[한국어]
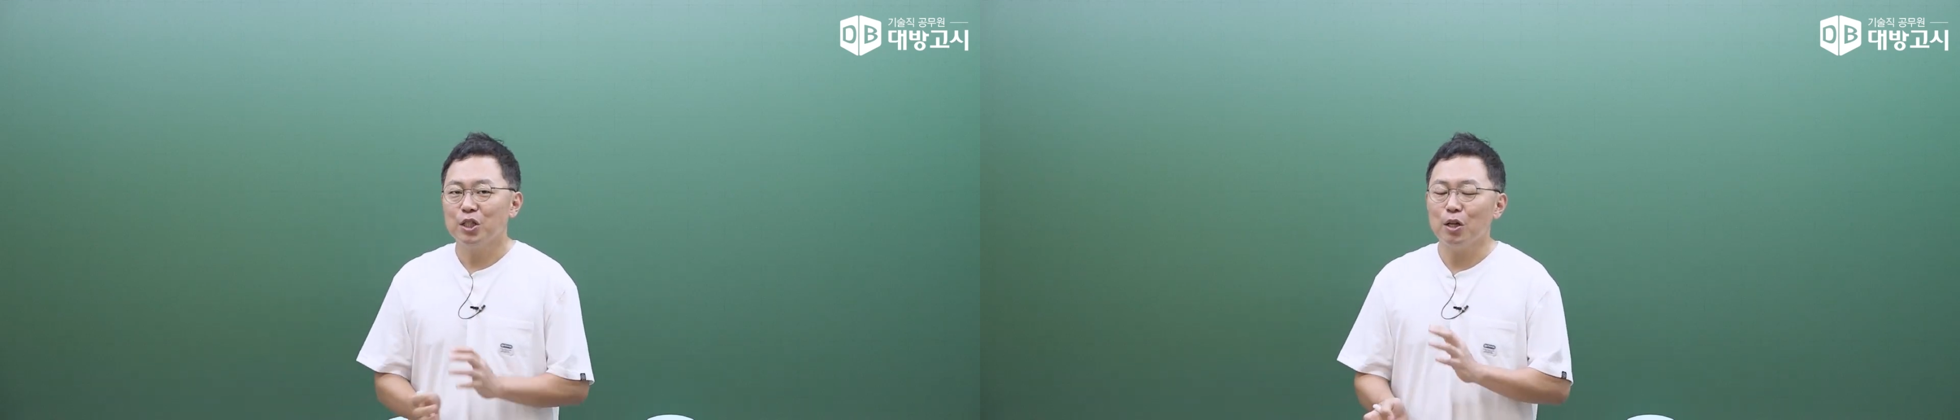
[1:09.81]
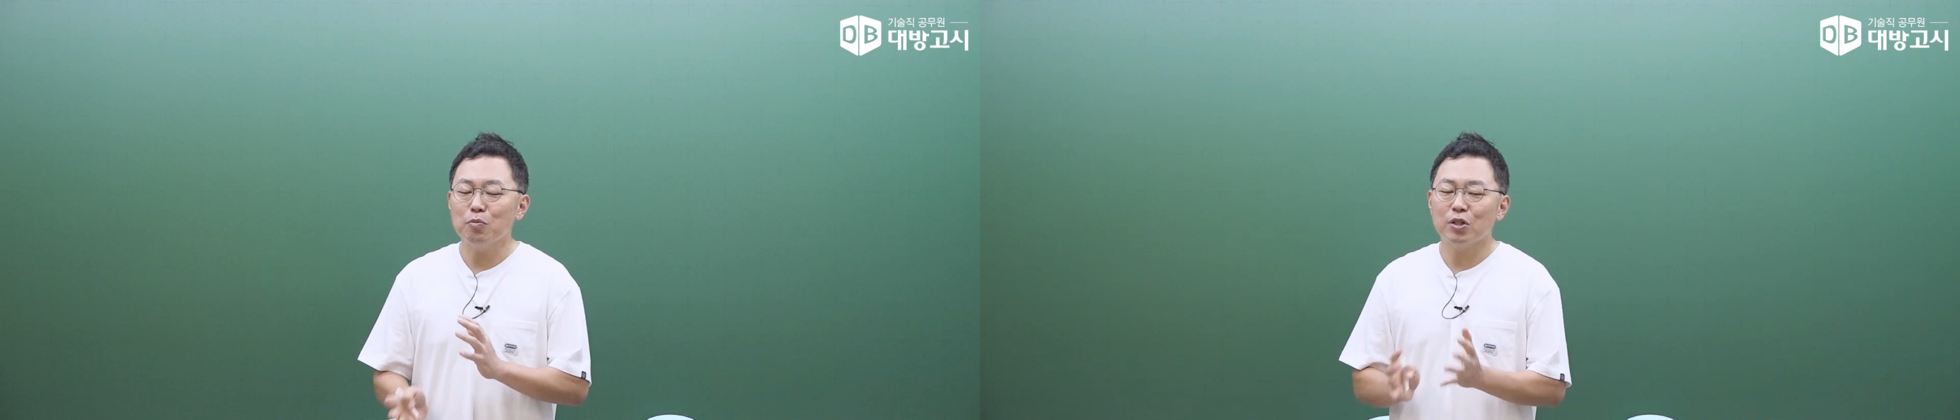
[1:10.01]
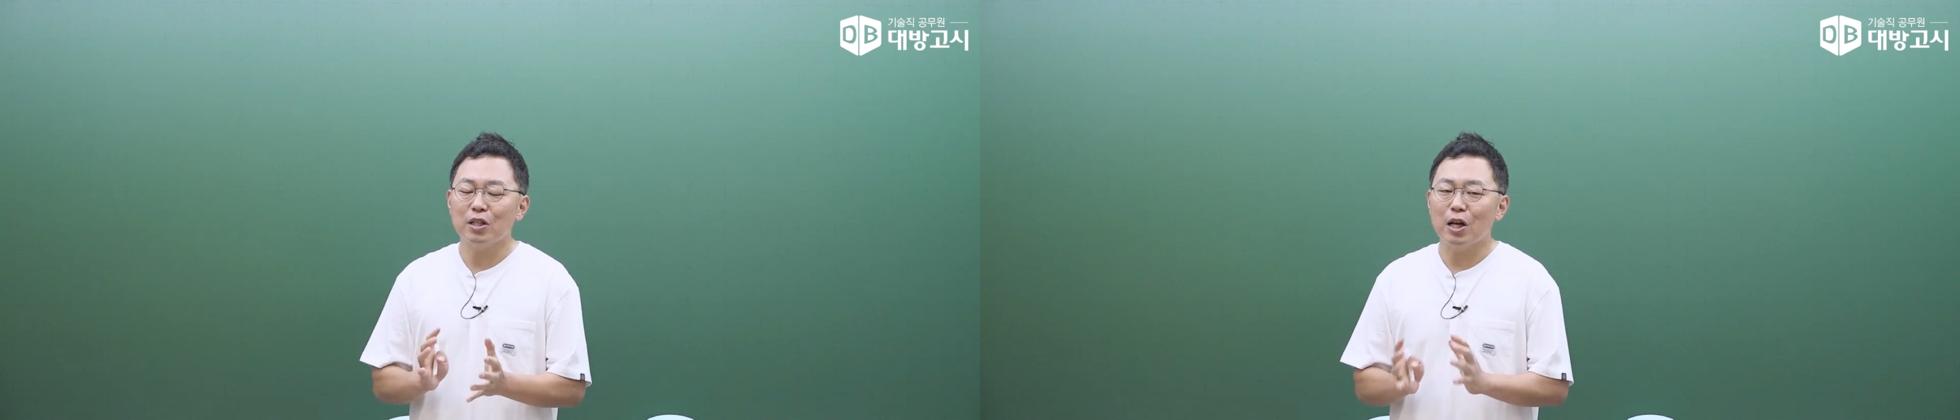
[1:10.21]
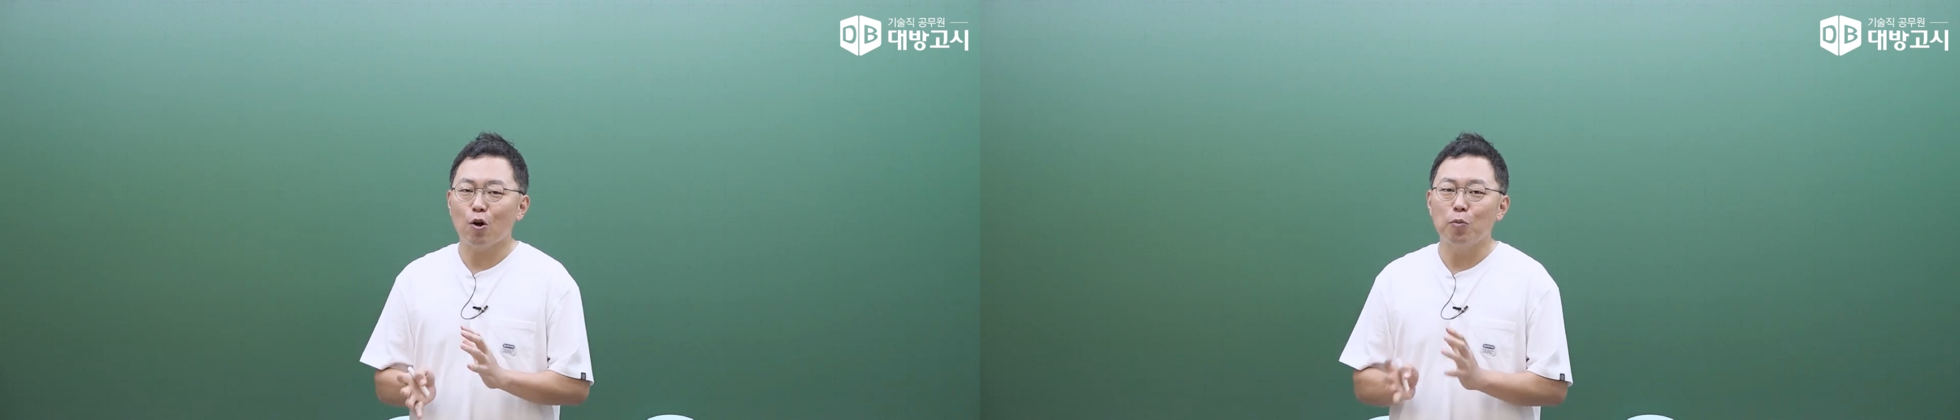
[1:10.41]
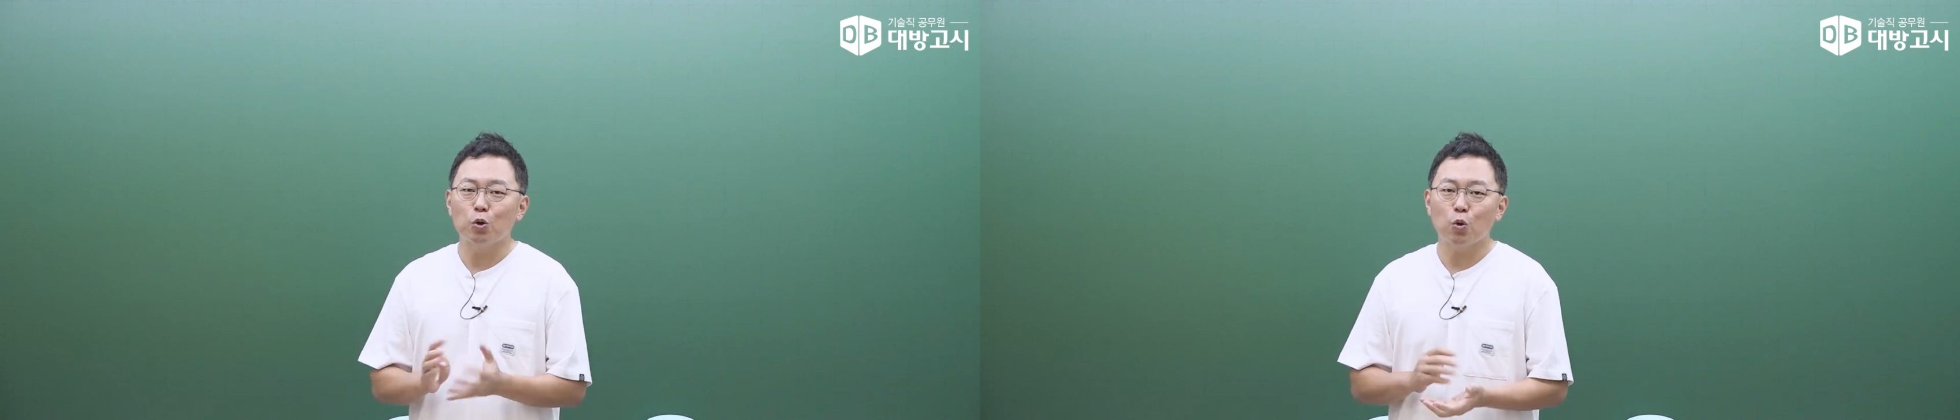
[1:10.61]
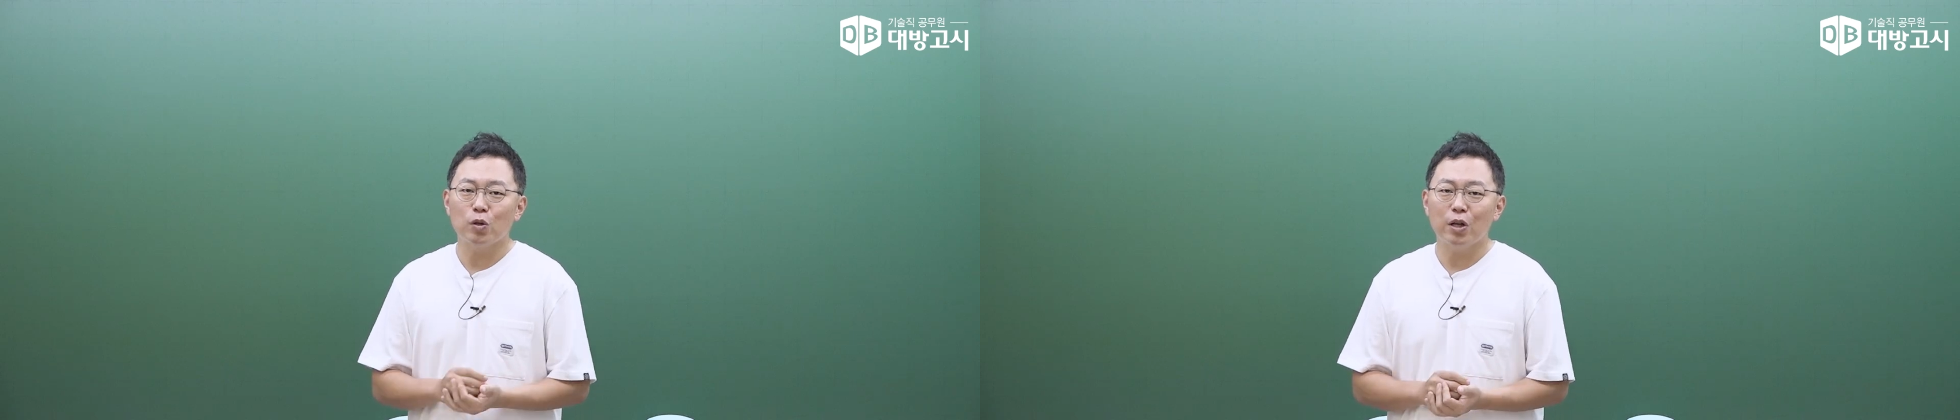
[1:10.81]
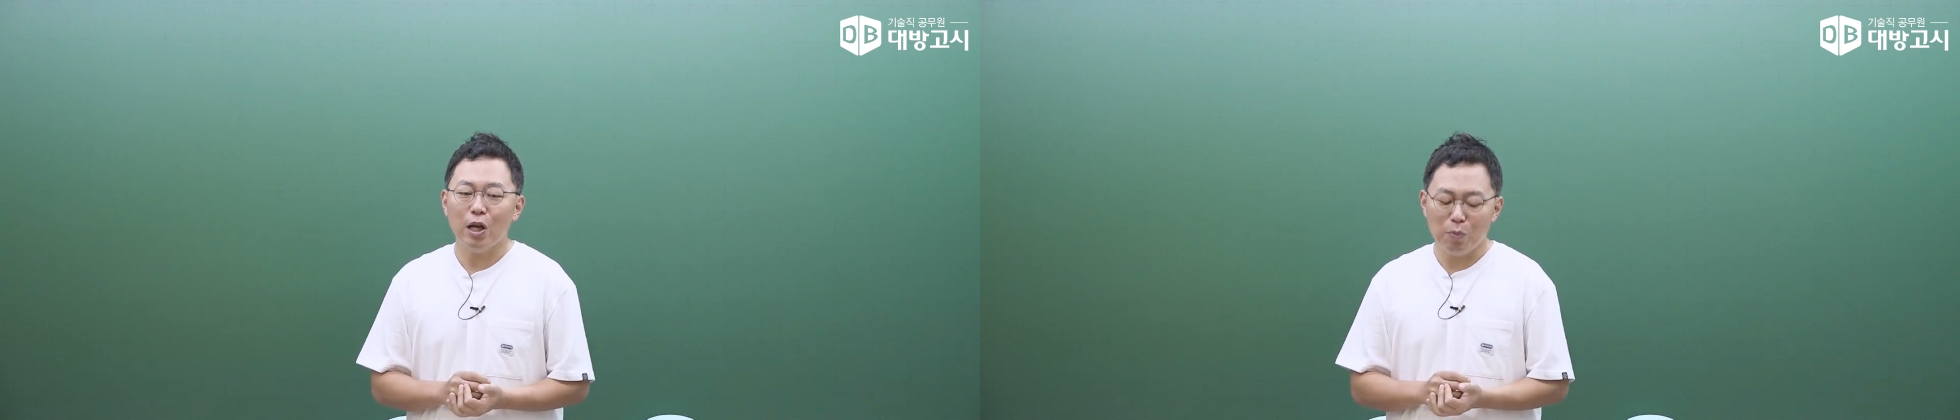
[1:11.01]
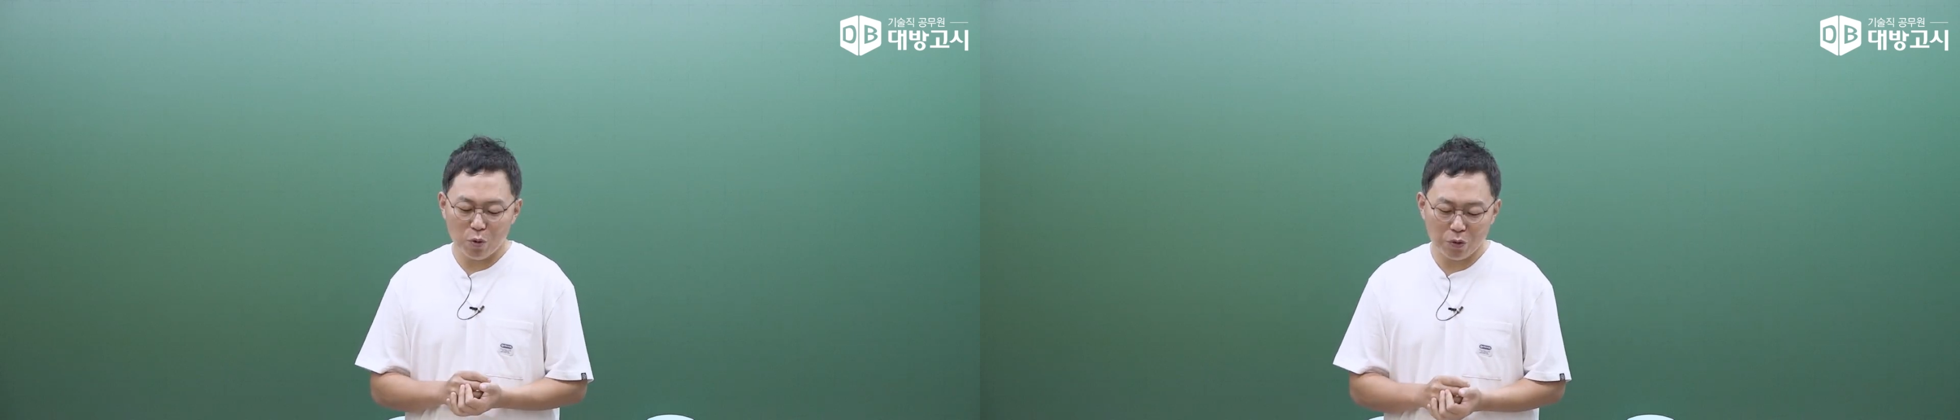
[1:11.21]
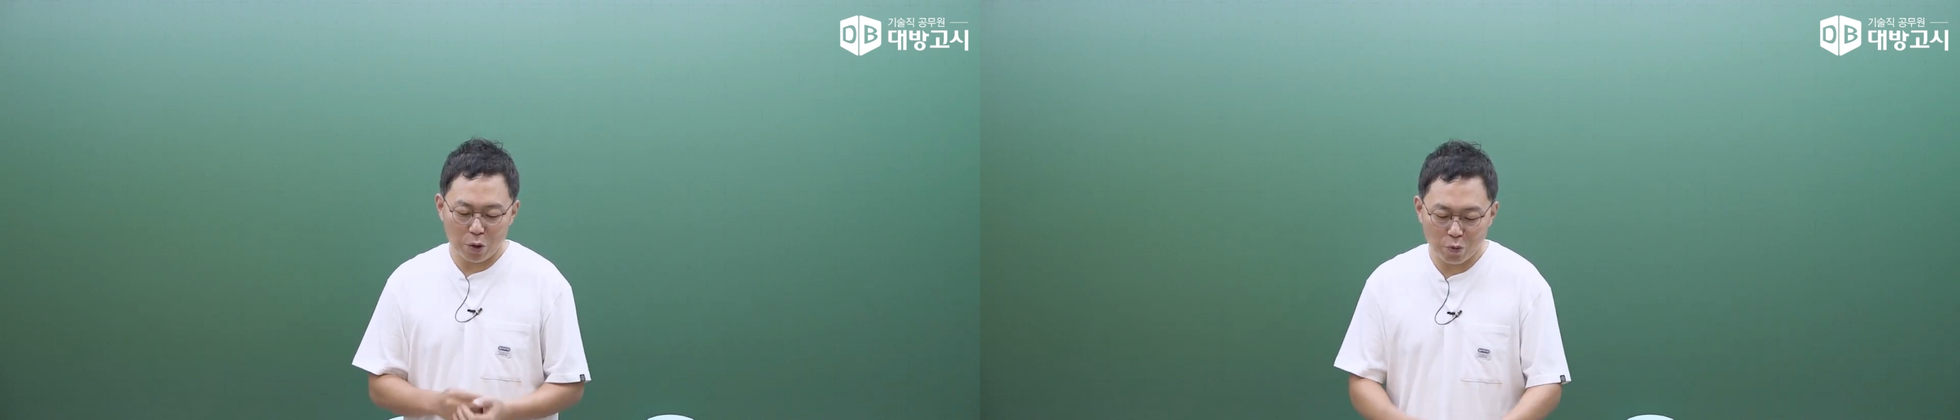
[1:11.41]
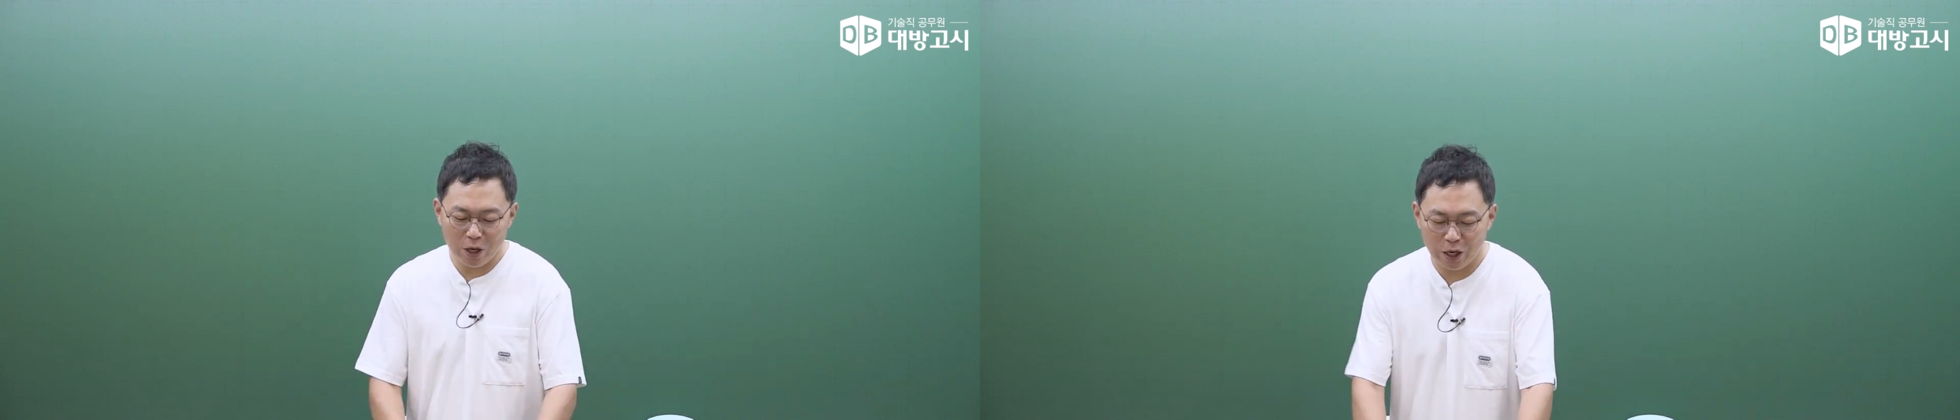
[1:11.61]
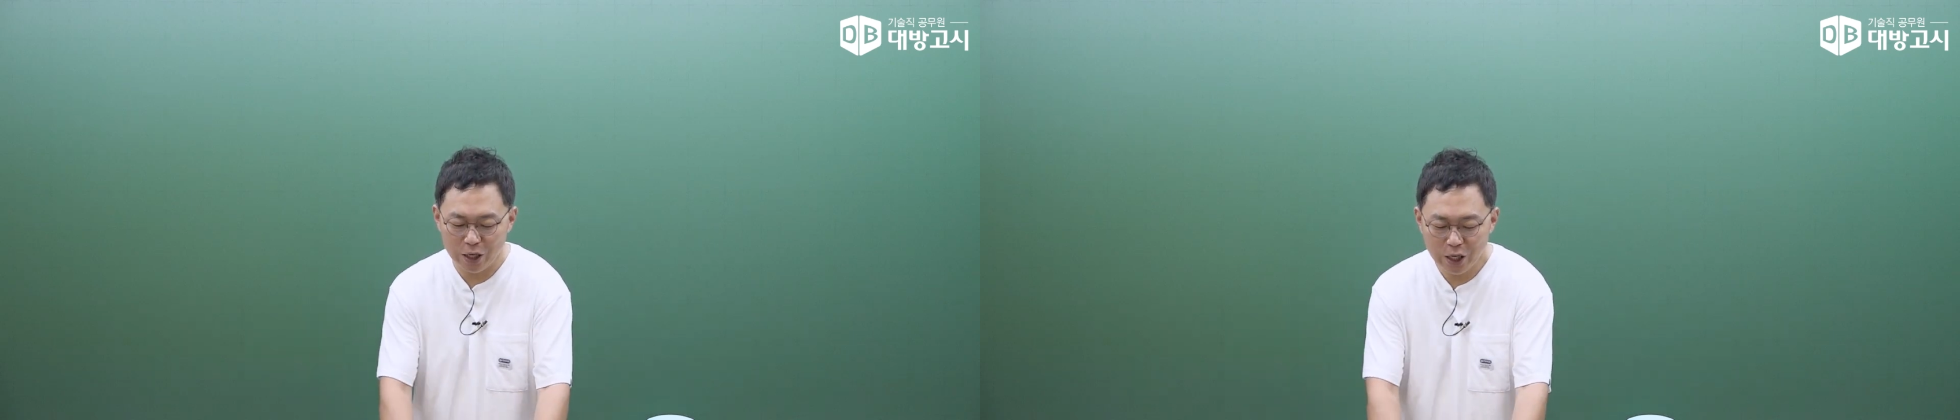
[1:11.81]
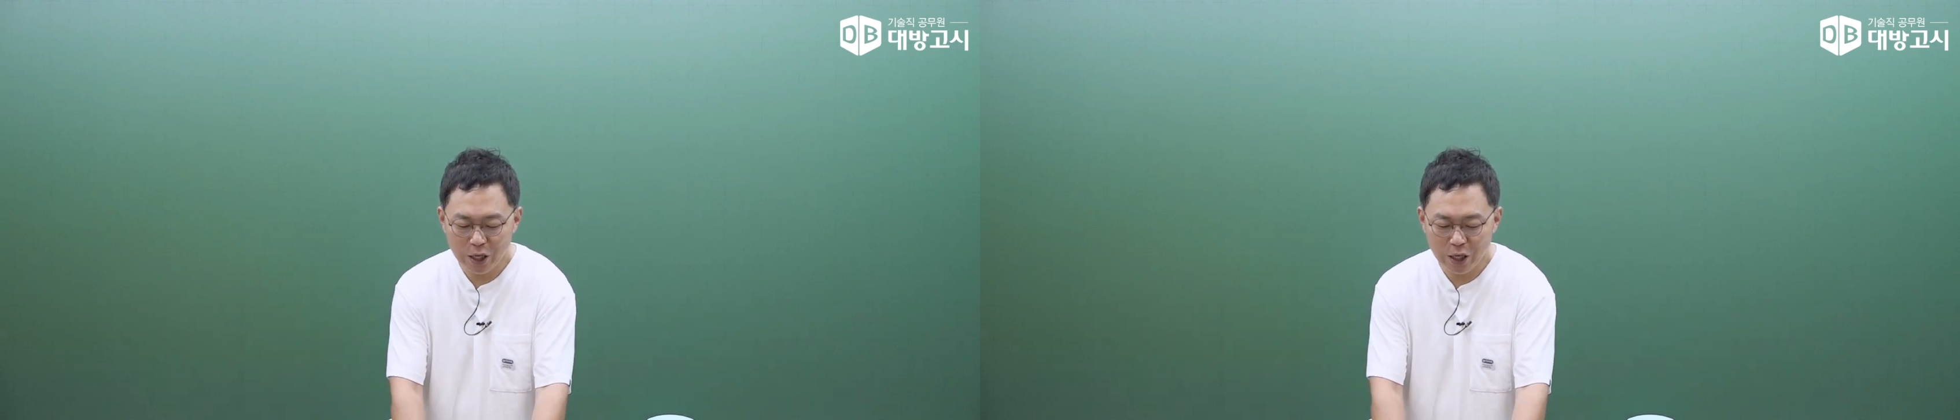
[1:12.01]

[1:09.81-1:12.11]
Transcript: 시험지를 다 검토를 해본 결과